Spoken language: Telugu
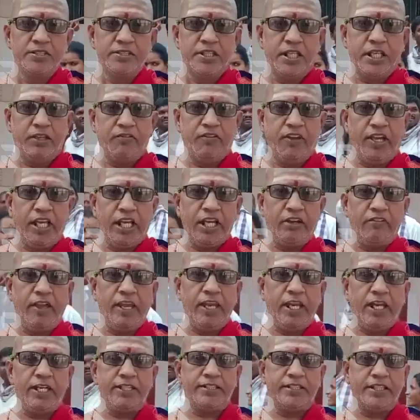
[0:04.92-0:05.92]
శ్రీ వీర
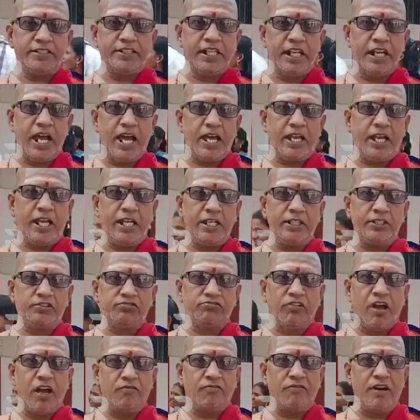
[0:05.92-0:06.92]
వెంకట సత్యనారాయణ
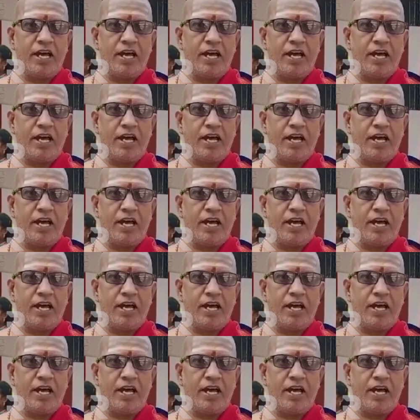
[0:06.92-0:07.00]
స్వామి